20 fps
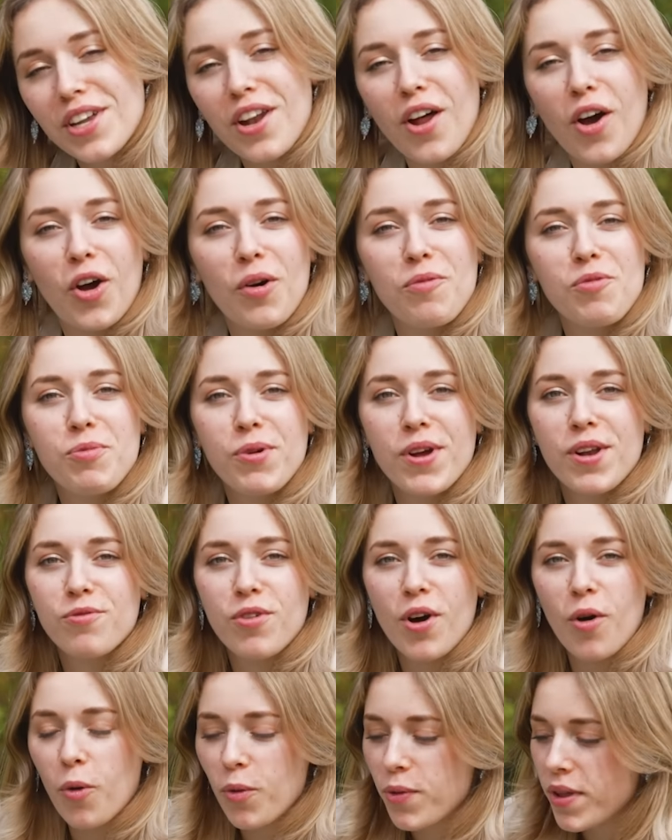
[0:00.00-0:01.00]
alors comme vous pouvez le
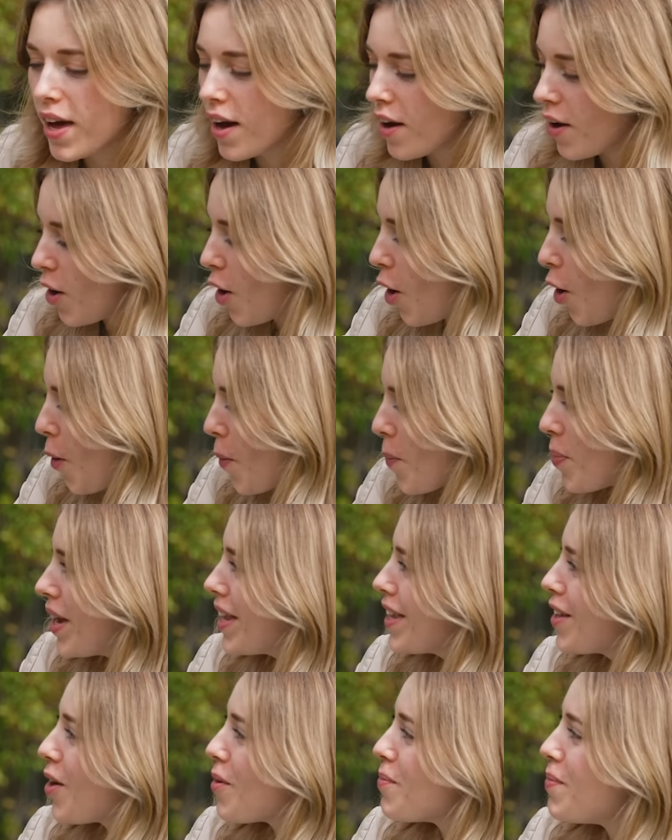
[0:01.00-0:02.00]
voir, on est euh, en
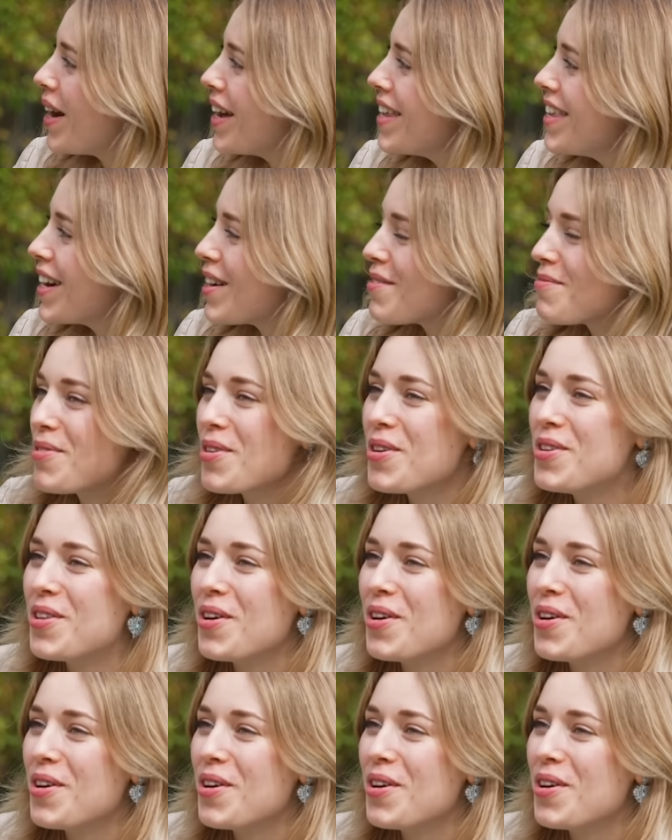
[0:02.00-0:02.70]
pleine campagne, un peu